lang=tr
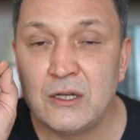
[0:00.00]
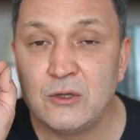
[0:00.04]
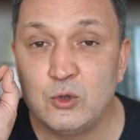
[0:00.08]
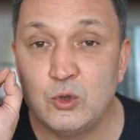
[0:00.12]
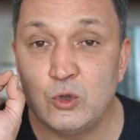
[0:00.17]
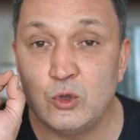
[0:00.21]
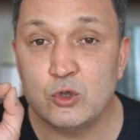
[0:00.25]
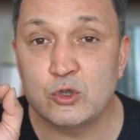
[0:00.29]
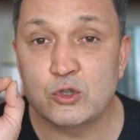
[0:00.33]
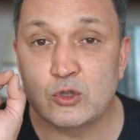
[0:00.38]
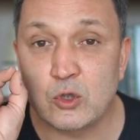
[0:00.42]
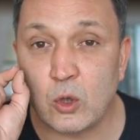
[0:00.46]

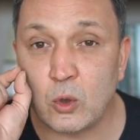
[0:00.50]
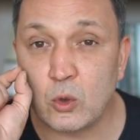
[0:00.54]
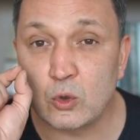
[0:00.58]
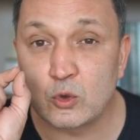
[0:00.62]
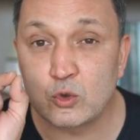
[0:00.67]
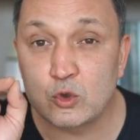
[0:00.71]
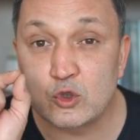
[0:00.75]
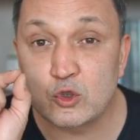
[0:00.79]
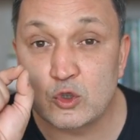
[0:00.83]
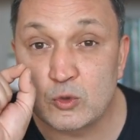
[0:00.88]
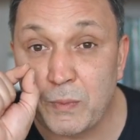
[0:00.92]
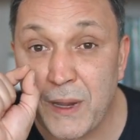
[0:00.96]

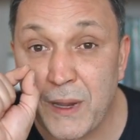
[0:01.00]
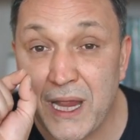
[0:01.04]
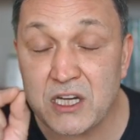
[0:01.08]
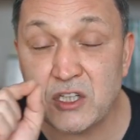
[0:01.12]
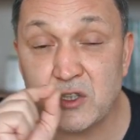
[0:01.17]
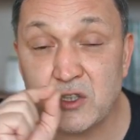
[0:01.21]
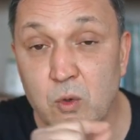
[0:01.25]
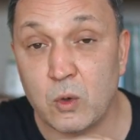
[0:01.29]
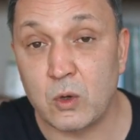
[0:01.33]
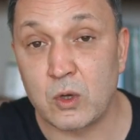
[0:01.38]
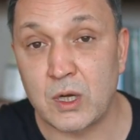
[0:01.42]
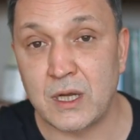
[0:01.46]

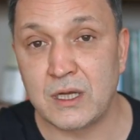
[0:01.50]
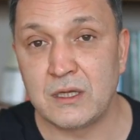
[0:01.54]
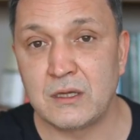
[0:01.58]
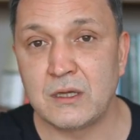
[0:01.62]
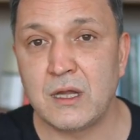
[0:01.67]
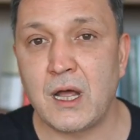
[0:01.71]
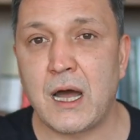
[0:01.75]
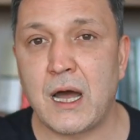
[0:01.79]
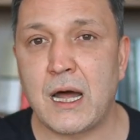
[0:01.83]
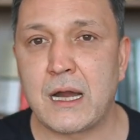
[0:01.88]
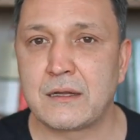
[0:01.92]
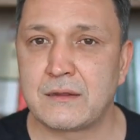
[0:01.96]
%35
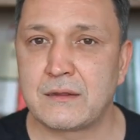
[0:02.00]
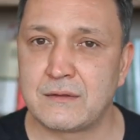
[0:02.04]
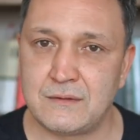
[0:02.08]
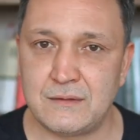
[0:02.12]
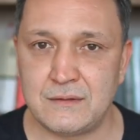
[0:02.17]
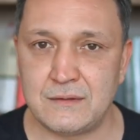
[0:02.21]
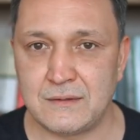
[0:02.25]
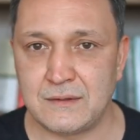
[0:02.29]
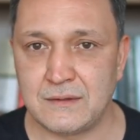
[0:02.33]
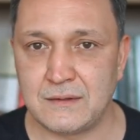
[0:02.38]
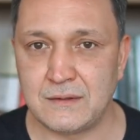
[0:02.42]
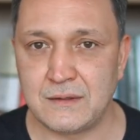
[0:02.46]
oranında
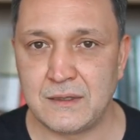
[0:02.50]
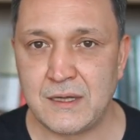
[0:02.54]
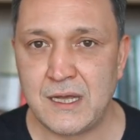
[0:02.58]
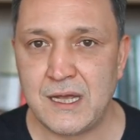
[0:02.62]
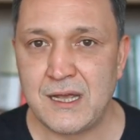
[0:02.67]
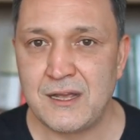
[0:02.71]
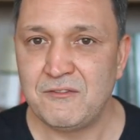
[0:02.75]
arttı.